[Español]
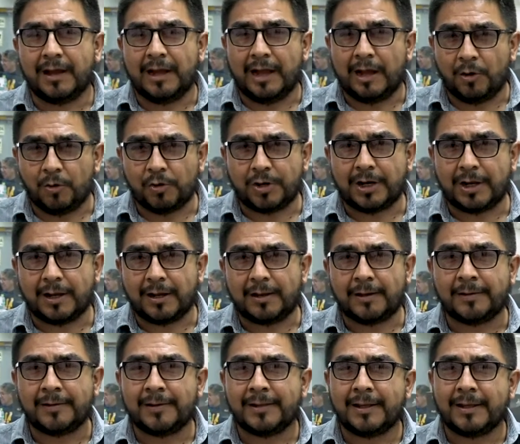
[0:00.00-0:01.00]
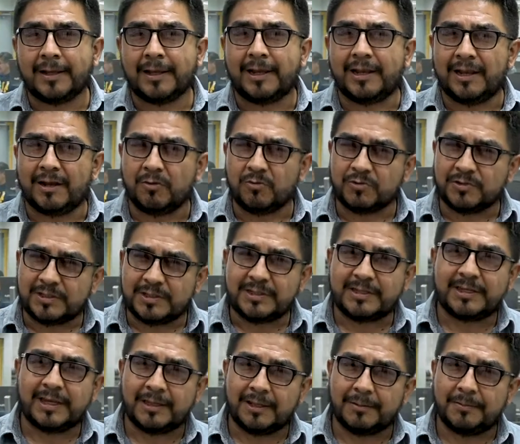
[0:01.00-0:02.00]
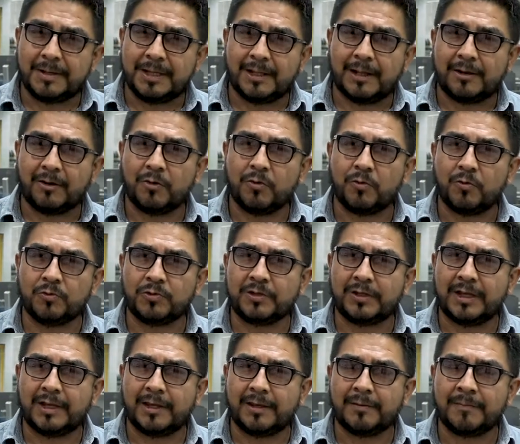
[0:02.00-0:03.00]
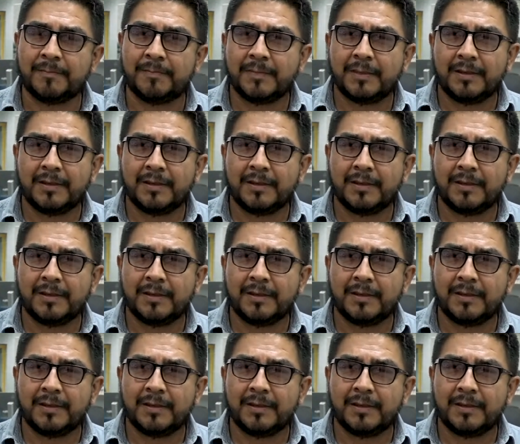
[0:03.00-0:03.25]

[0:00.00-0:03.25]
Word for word: Ahora que la justicia divina lo juzgue,